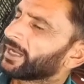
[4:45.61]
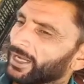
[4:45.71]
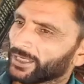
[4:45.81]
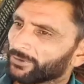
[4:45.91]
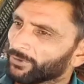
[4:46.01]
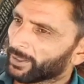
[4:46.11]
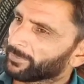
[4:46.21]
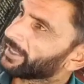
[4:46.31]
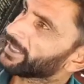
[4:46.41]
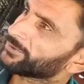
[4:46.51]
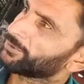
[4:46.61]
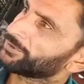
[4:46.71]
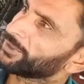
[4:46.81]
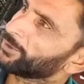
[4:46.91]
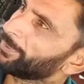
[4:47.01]
अगर वो हमारा
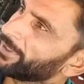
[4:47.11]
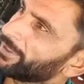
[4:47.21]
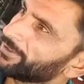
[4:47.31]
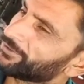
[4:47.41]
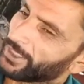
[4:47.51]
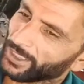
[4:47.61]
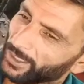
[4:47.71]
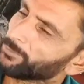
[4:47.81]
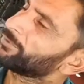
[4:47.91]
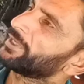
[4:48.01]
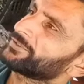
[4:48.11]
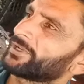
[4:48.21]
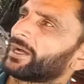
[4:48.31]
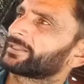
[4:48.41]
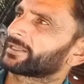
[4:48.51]
सोचे तो फिर इन हम उनके
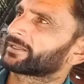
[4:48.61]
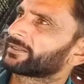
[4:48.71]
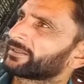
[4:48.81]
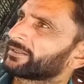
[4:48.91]
साथ हैं